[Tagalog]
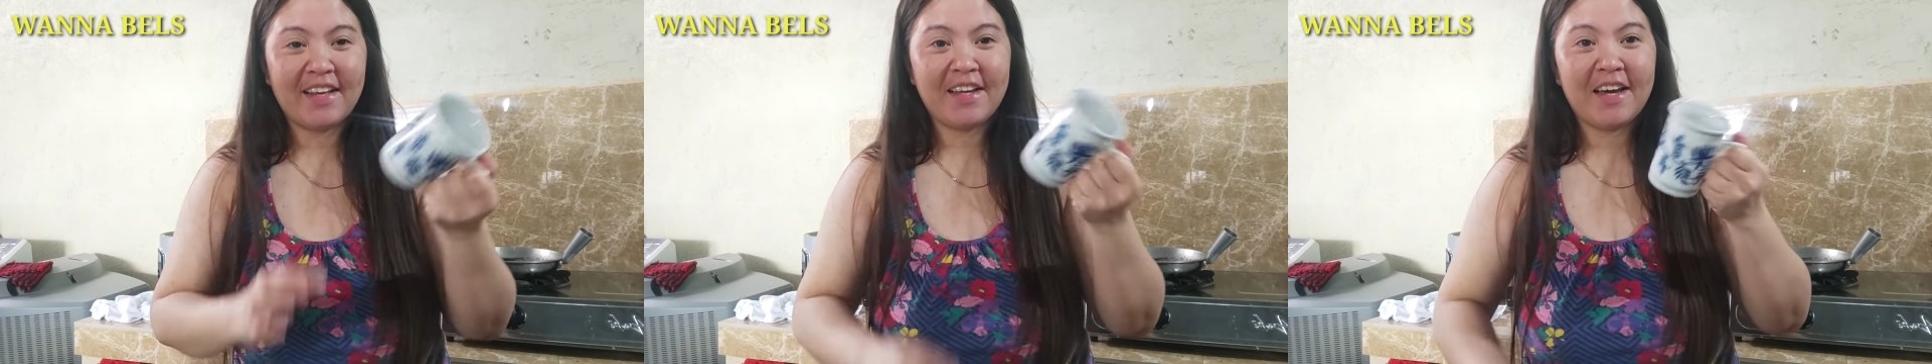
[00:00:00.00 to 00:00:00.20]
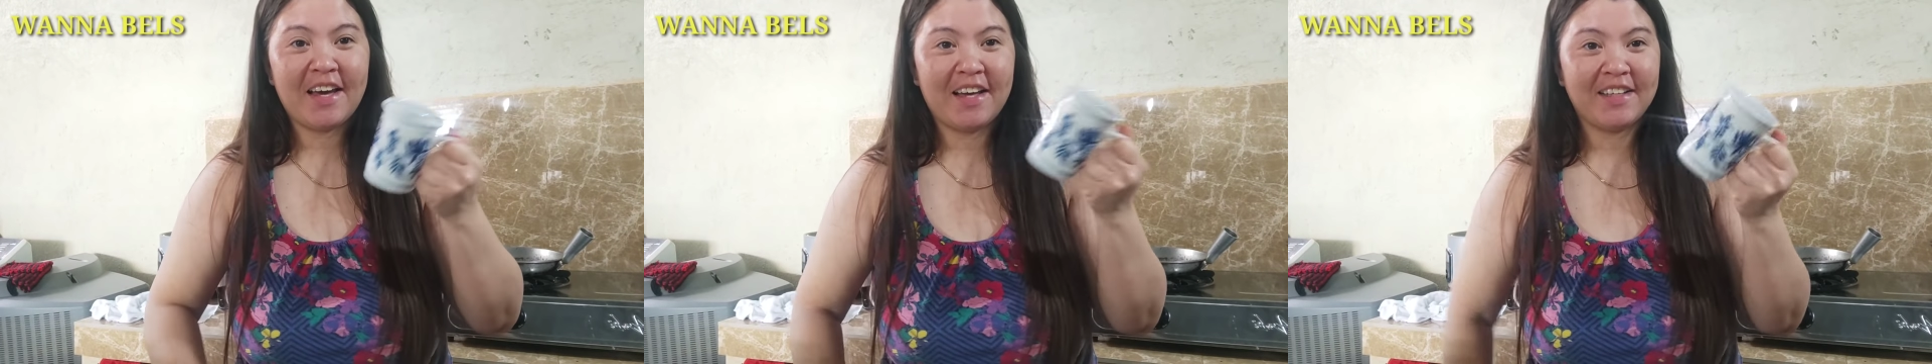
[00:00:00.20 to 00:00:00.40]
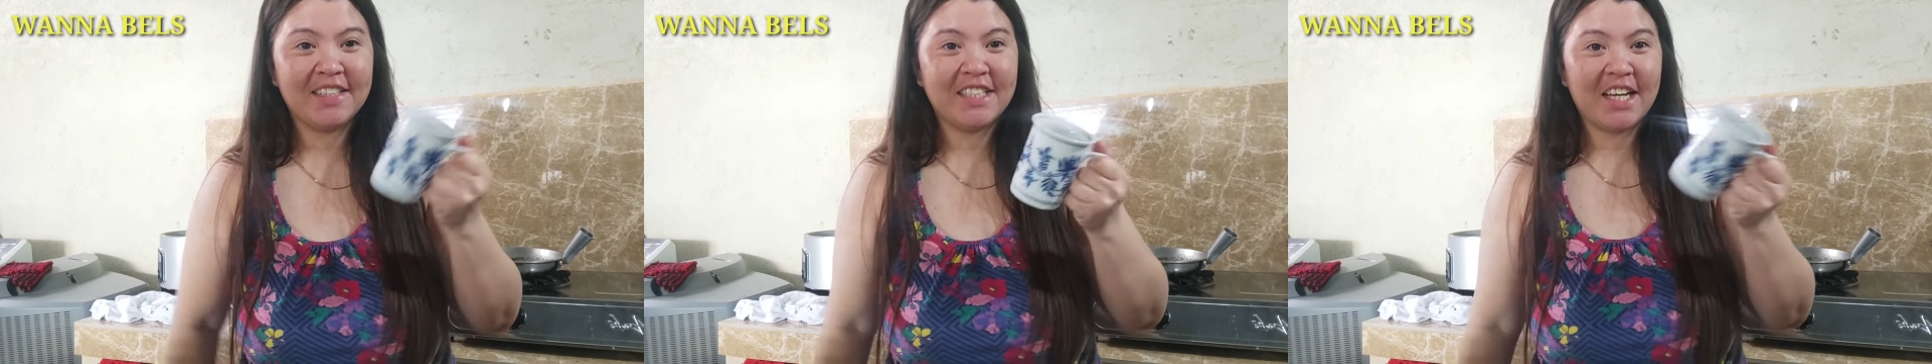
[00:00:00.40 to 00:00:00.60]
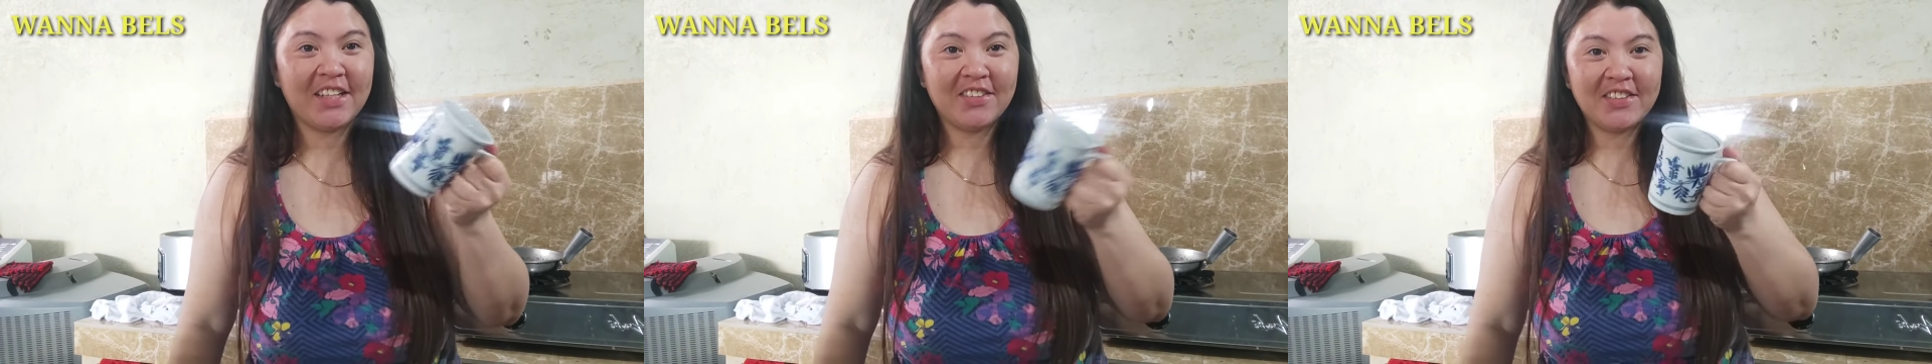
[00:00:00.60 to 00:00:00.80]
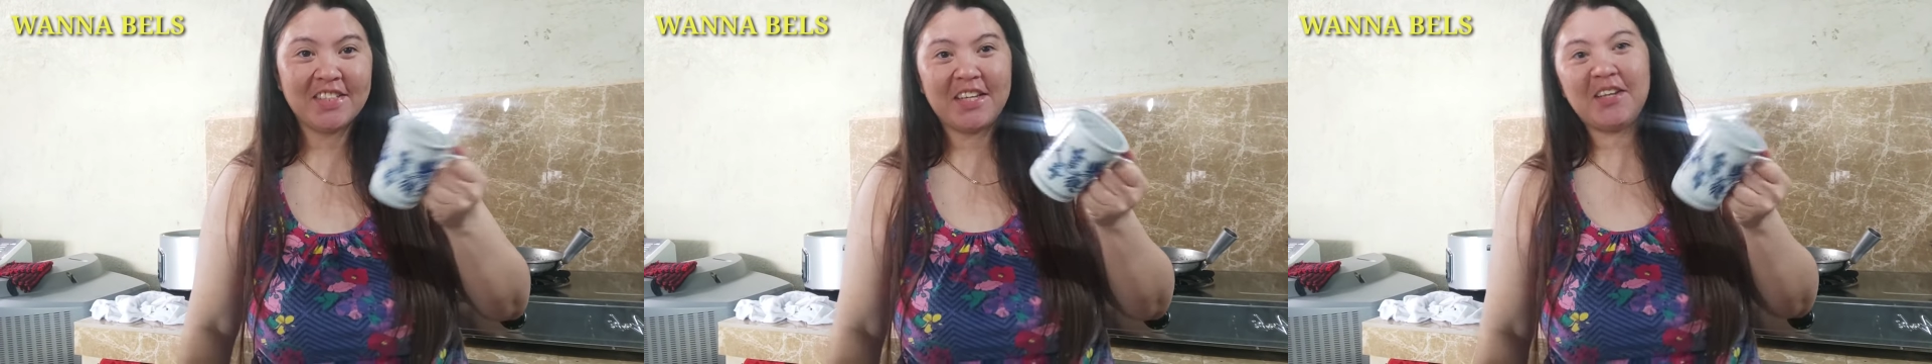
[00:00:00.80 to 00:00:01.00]
Ayan,
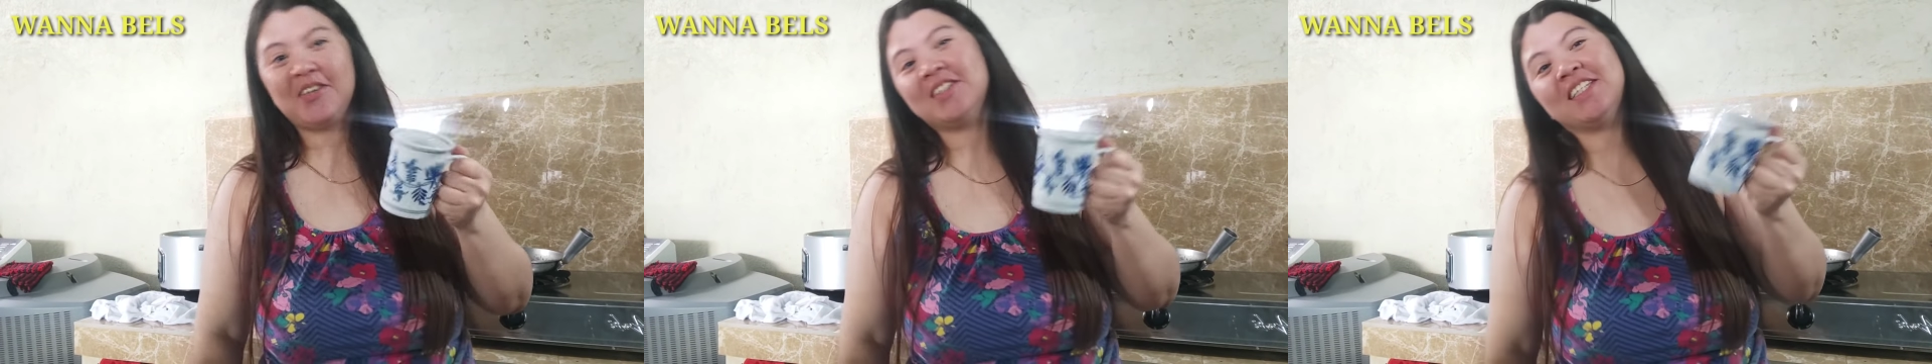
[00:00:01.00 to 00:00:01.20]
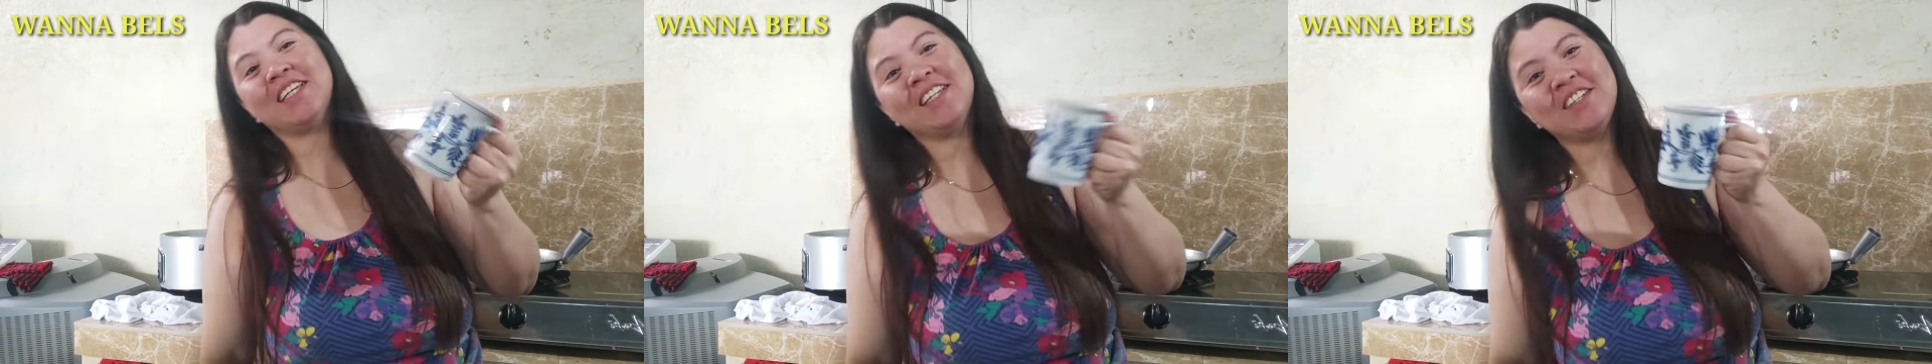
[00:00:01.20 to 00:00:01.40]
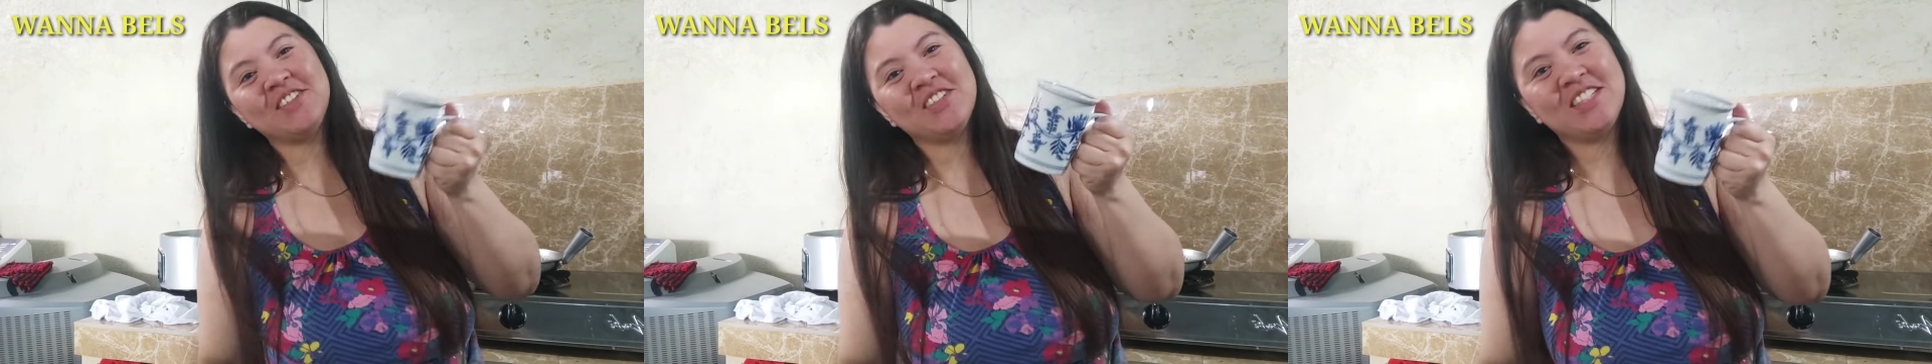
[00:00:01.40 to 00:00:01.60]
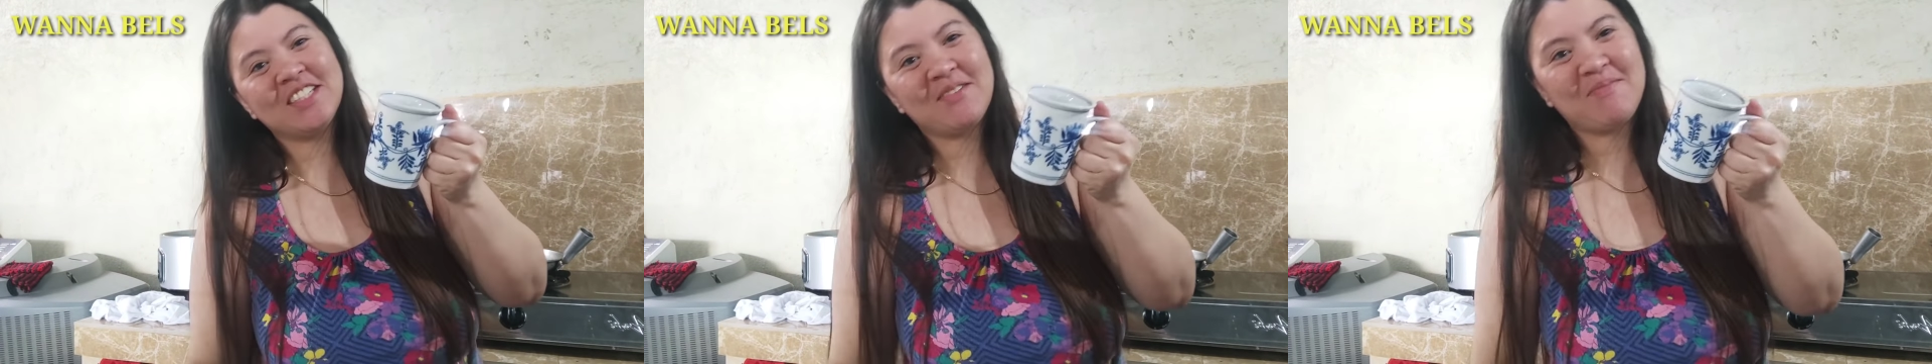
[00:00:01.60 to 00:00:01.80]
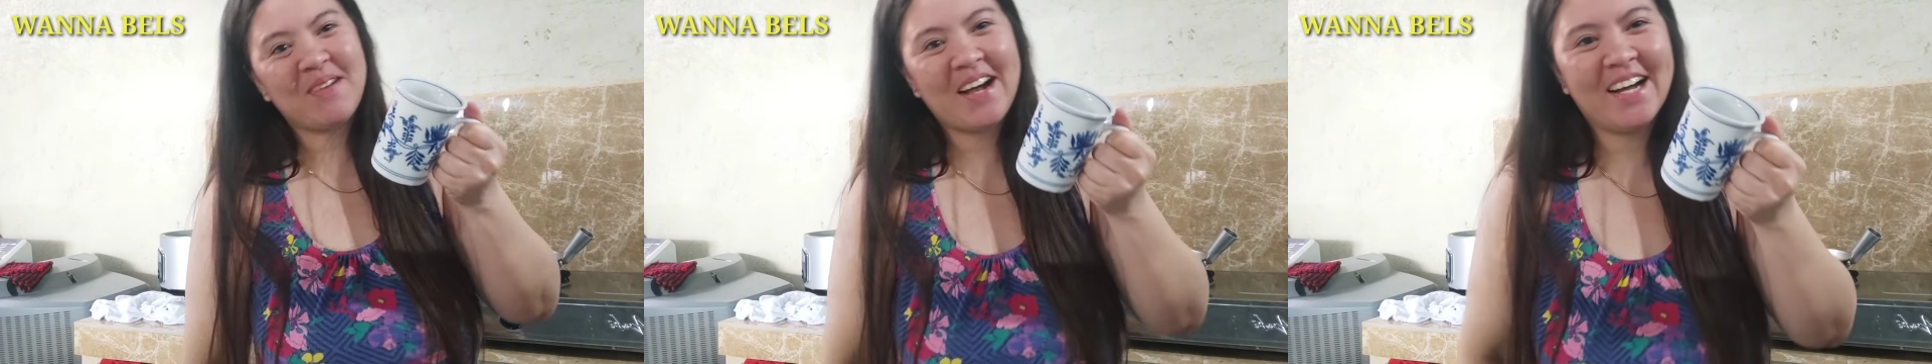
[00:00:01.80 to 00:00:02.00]
shoutout sa'yo Sanrio
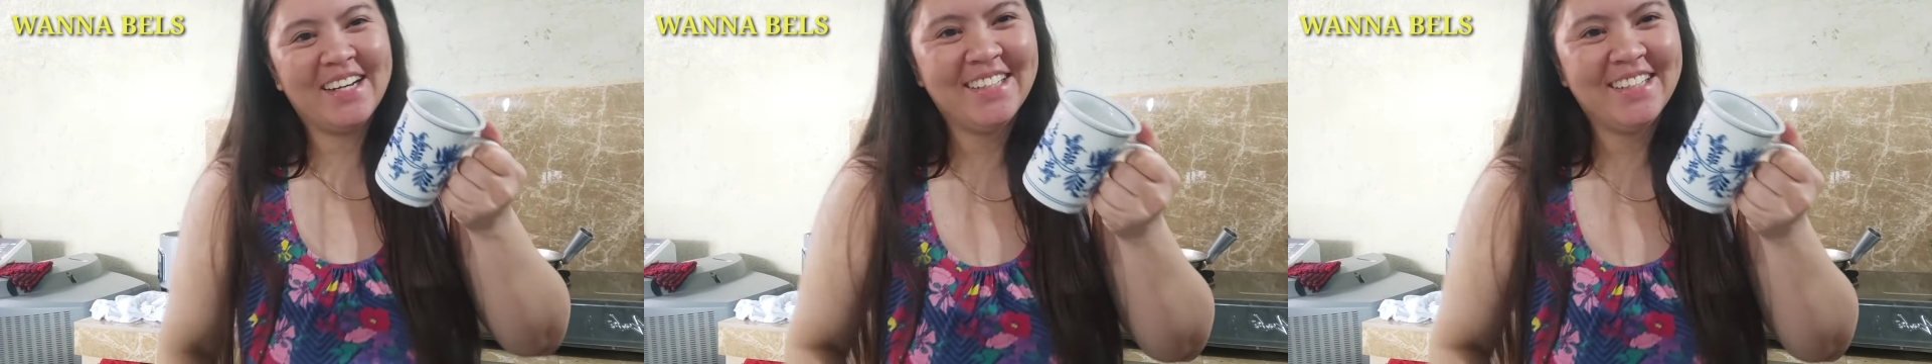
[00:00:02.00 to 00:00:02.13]
Japan.